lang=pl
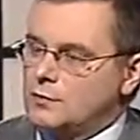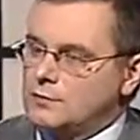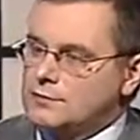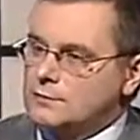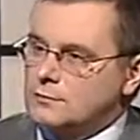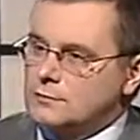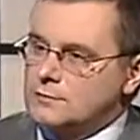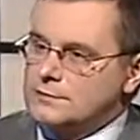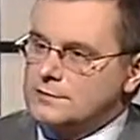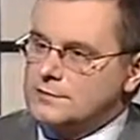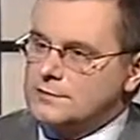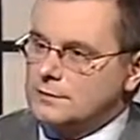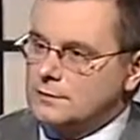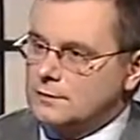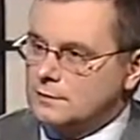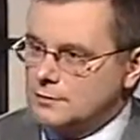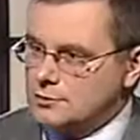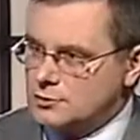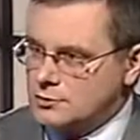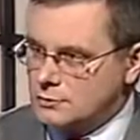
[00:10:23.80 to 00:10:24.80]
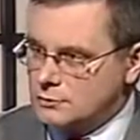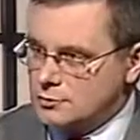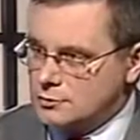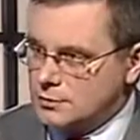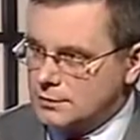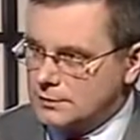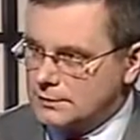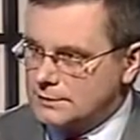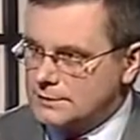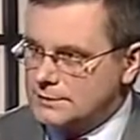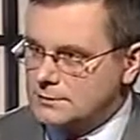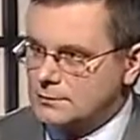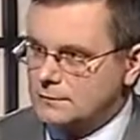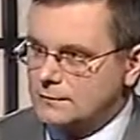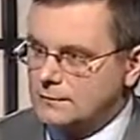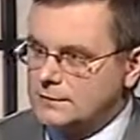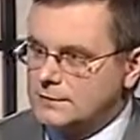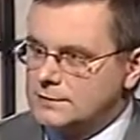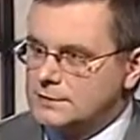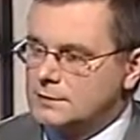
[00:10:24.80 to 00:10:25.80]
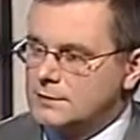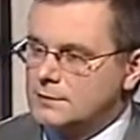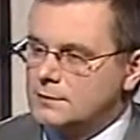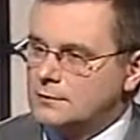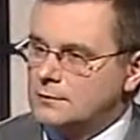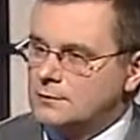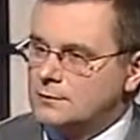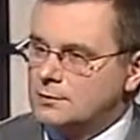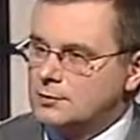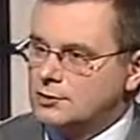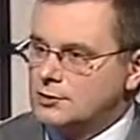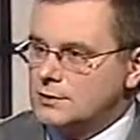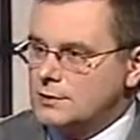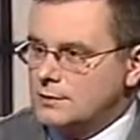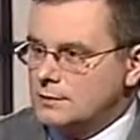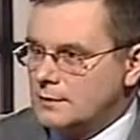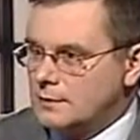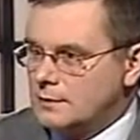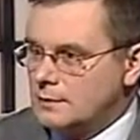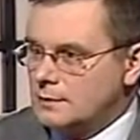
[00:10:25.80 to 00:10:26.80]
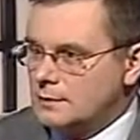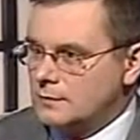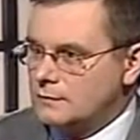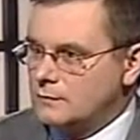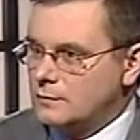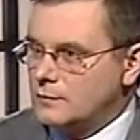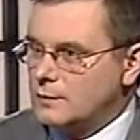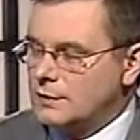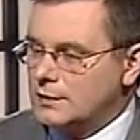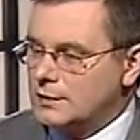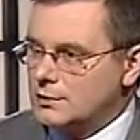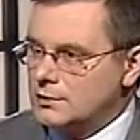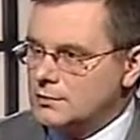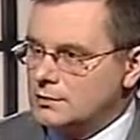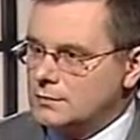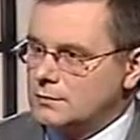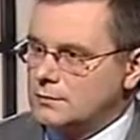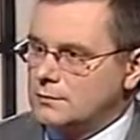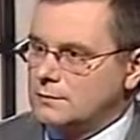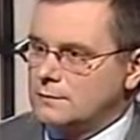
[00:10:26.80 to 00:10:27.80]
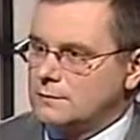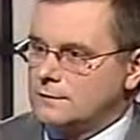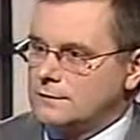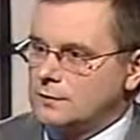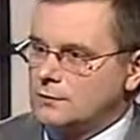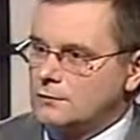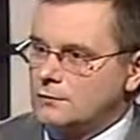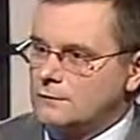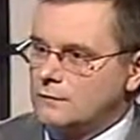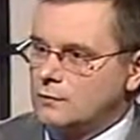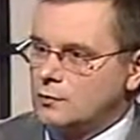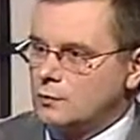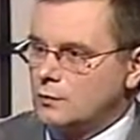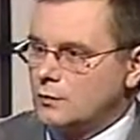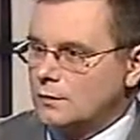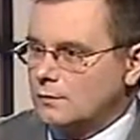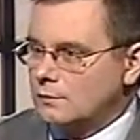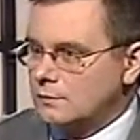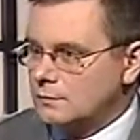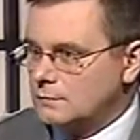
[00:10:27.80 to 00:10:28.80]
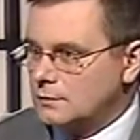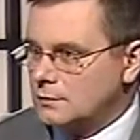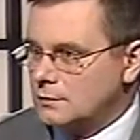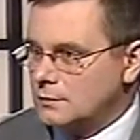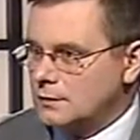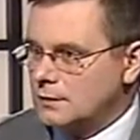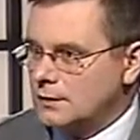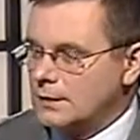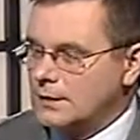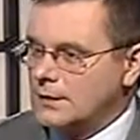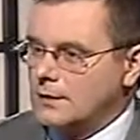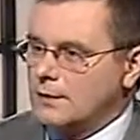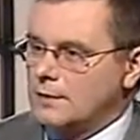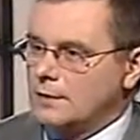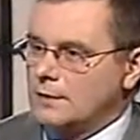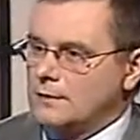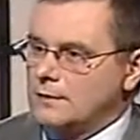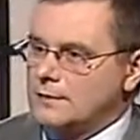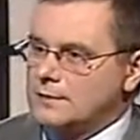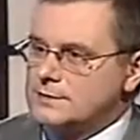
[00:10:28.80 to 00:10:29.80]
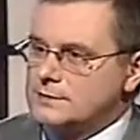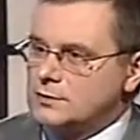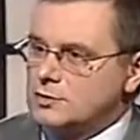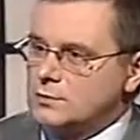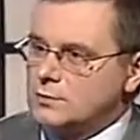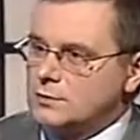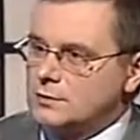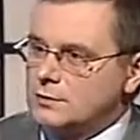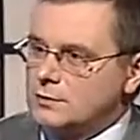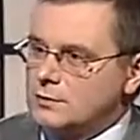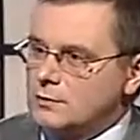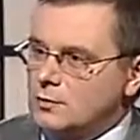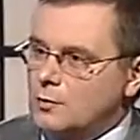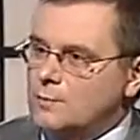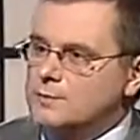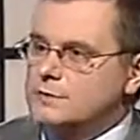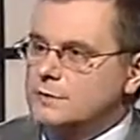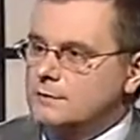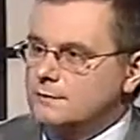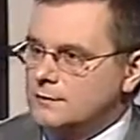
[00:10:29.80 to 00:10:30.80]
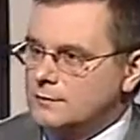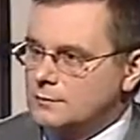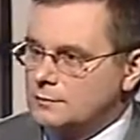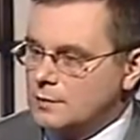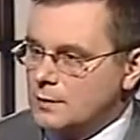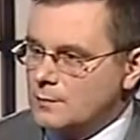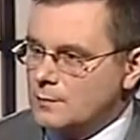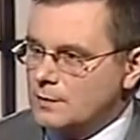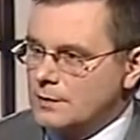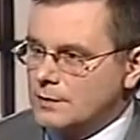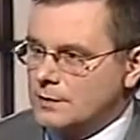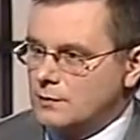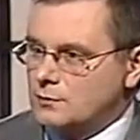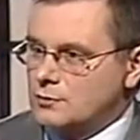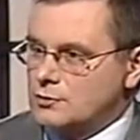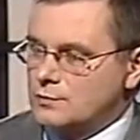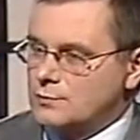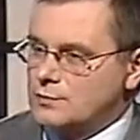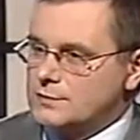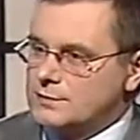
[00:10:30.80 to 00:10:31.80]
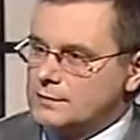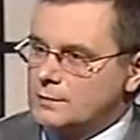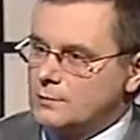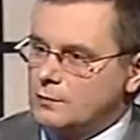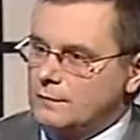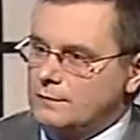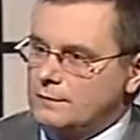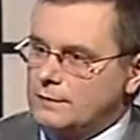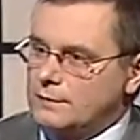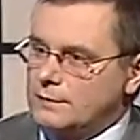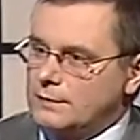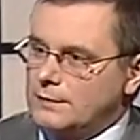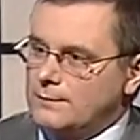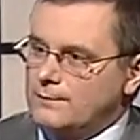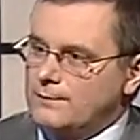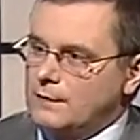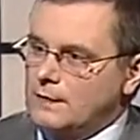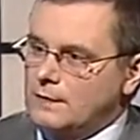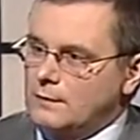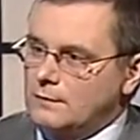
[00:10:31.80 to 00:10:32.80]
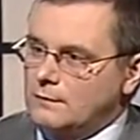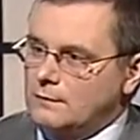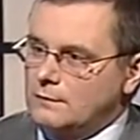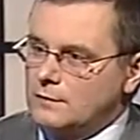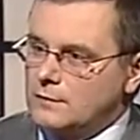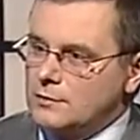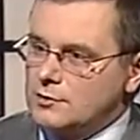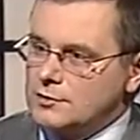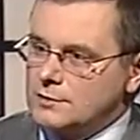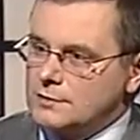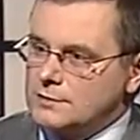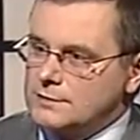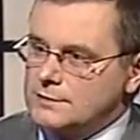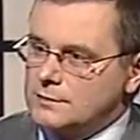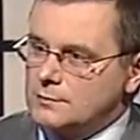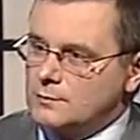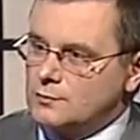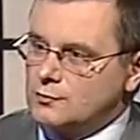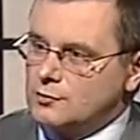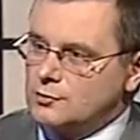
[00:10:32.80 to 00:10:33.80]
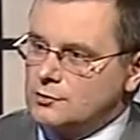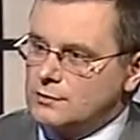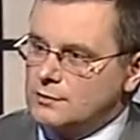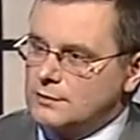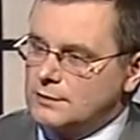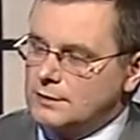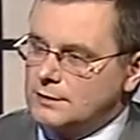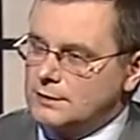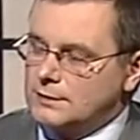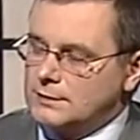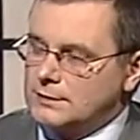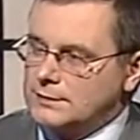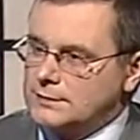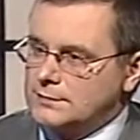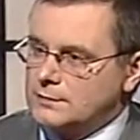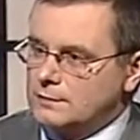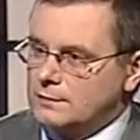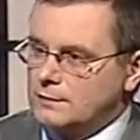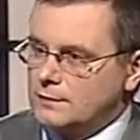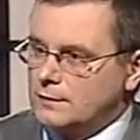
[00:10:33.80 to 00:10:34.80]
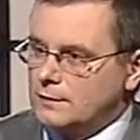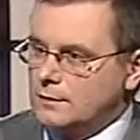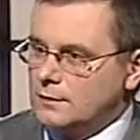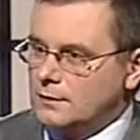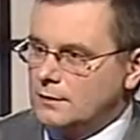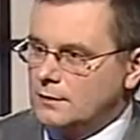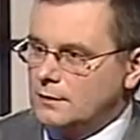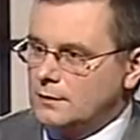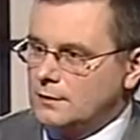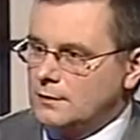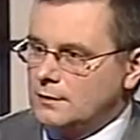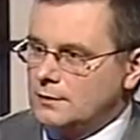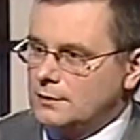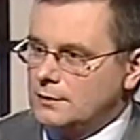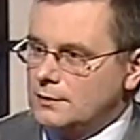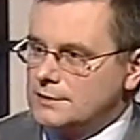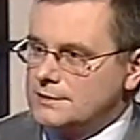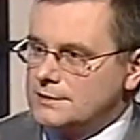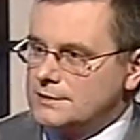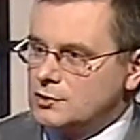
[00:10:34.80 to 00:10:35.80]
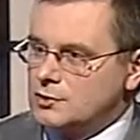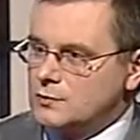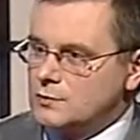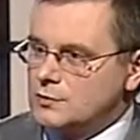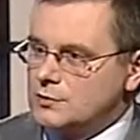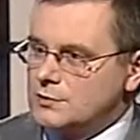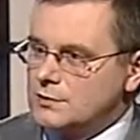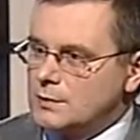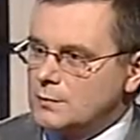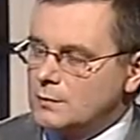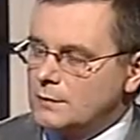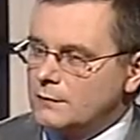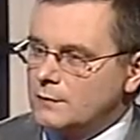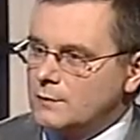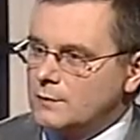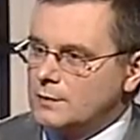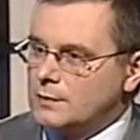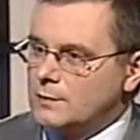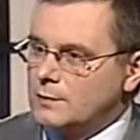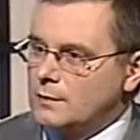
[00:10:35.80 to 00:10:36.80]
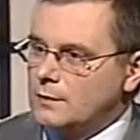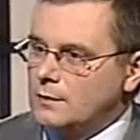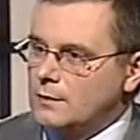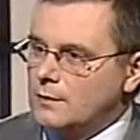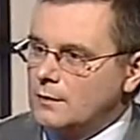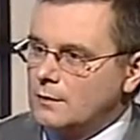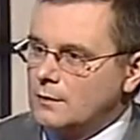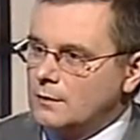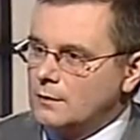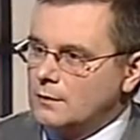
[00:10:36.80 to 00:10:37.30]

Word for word: polsko-rosyjskiej, jeśli chodzi o katastrofy i cynaty lotnicze, wybiera się w taką formułę, w której jesteśmy tylko obserwatorami jakiegoś postępowania wyjaśniającego przyczyny tej katastrofy. Nie, nie jesteśmy, że tak powiem, tymi